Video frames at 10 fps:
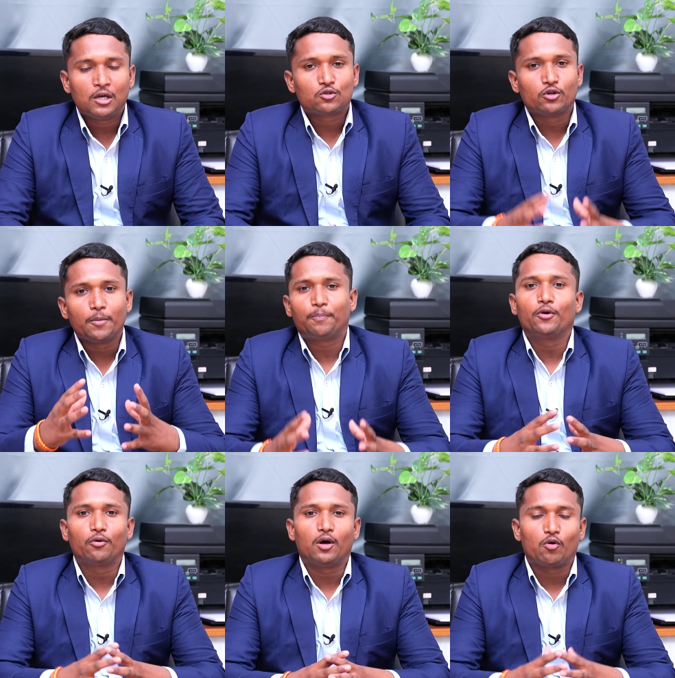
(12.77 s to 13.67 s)
సో
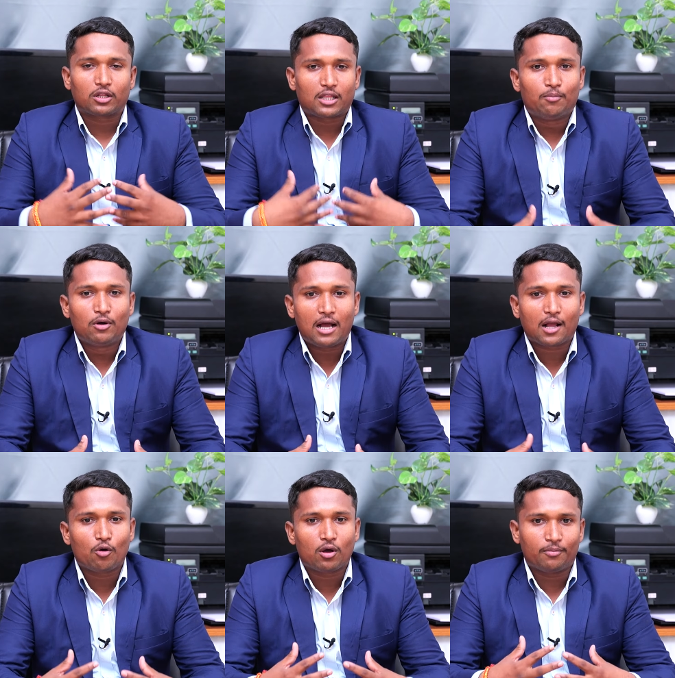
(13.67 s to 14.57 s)
ఎప్పుడు కూడా ఒక
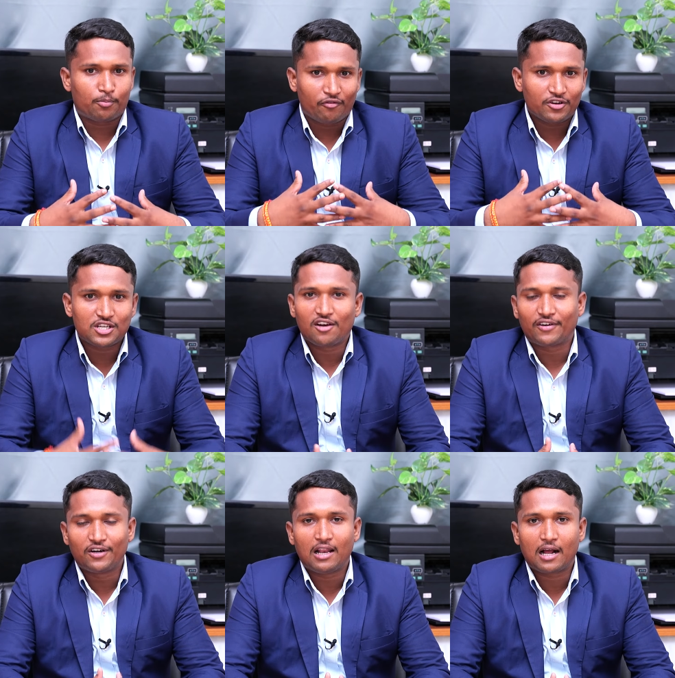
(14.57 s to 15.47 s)
తమ్ముళ్ళలాగా ఒక ప్రొఫెషనల్
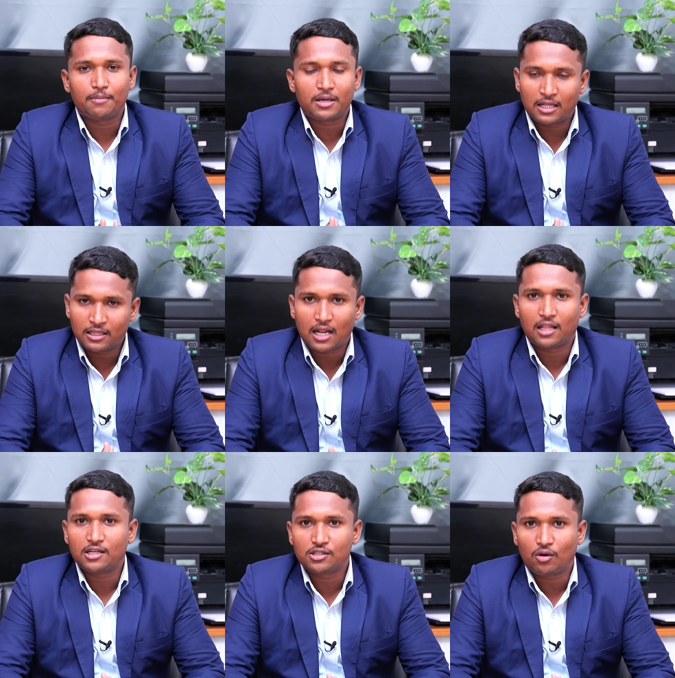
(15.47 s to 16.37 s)
ఫ్రెండ్ లాగా మీరు అందరు
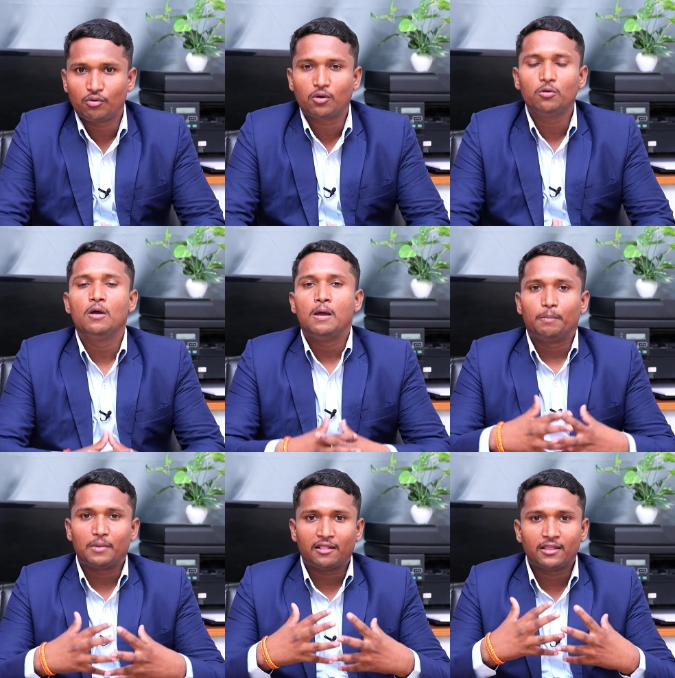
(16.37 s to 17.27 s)
ఆదరిస్తూ ఉన్నారు
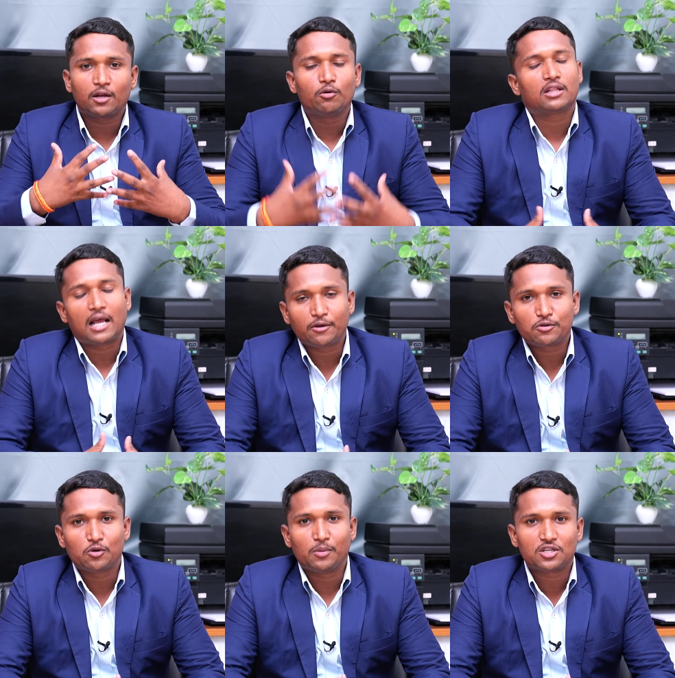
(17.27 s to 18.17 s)
మీ అందరికి కూడా థ్యాంక్ యూ
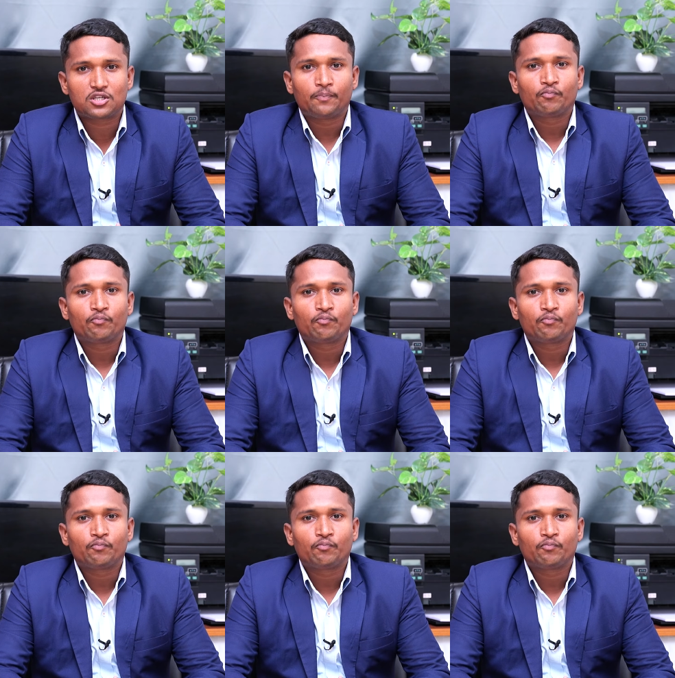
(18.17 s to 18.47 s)
సో మచ్